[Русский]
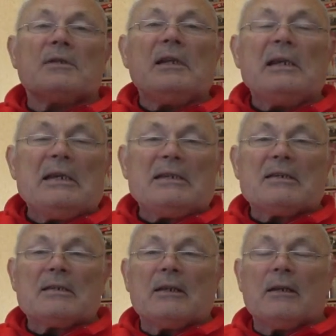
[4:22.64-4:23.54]

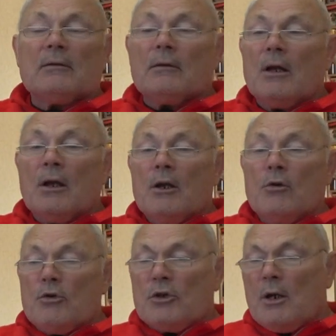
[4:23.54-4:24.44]
слизистые. И
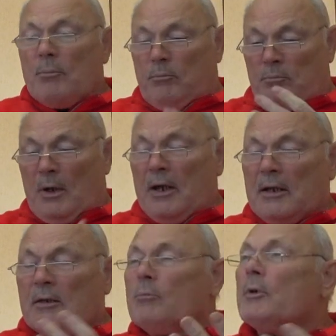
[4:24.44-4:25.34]
уже по
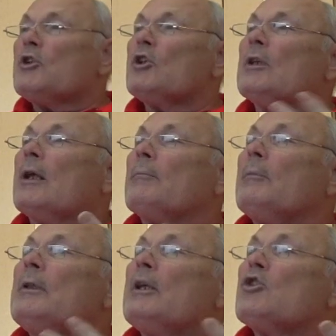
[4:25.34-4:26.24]
этим причинкам
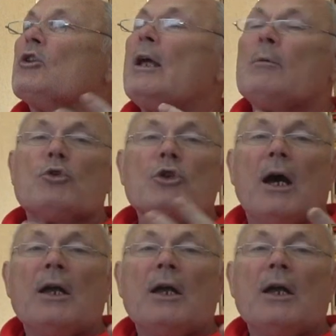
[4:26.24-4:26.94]
мы начинаем уже